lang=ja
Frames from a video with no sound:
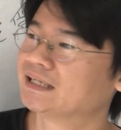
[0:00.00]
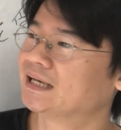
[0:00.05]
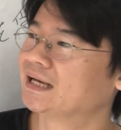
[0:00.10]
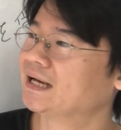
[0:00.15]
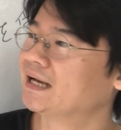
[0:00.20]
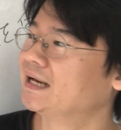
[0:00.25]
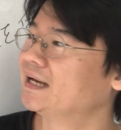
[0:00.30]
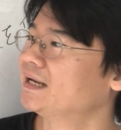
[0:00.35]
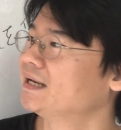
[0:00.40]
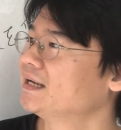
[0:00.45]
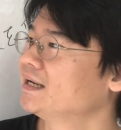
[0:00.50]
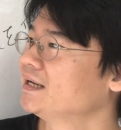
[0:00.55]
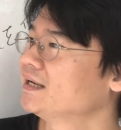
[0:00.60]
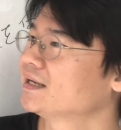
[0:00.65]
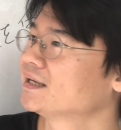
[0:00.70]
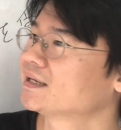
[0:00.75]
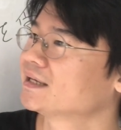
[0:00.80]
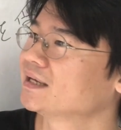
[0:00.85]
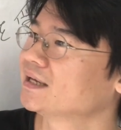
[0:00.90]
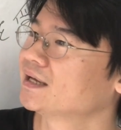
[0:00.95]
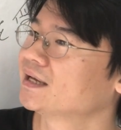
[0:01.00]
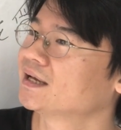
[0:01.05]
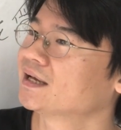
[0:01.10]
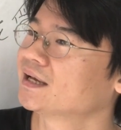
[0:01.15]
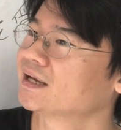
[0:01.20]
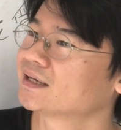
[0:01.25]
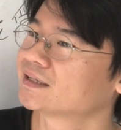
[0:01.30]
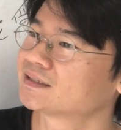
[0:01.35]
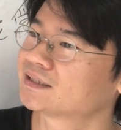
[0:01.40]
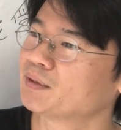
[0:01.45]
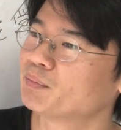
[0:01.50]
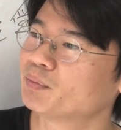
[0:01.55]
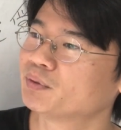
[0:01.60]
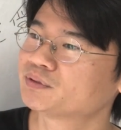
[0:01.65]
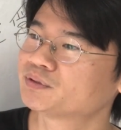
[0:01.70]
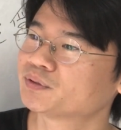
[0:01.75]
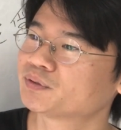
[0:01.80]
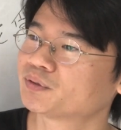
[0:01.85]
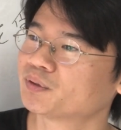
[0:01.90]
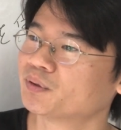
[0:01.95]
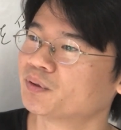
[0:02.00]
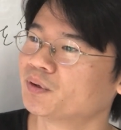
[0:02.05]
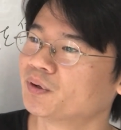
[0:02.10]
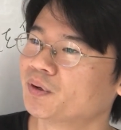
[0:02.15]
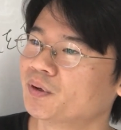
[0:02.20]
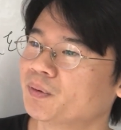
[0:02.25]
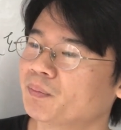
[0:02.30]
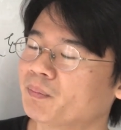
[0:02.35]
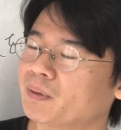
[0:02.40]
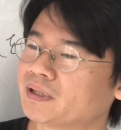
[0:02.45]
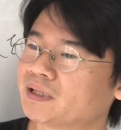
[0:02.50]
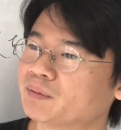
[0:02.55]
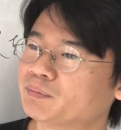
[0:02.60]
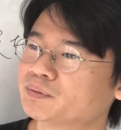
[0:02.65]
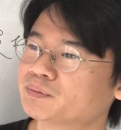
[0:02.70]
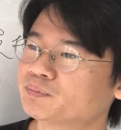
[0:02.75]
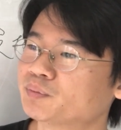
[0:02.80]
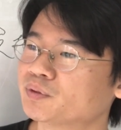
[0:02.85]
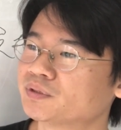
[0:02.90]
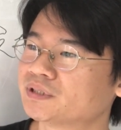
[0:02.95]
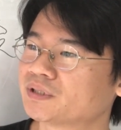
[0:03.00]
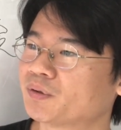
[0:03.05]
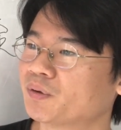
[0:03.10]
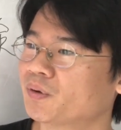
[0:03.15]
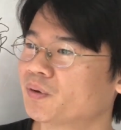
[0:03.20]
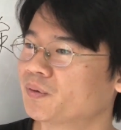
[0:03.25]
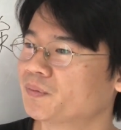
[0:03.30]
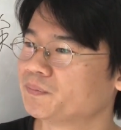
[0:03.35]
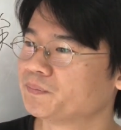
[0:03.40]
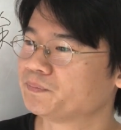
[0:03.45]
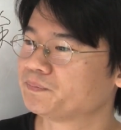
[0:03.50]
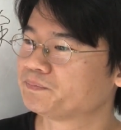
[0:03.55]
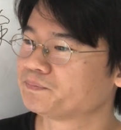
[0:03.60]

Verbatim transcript: はい。で、もうちょっとまた文法事項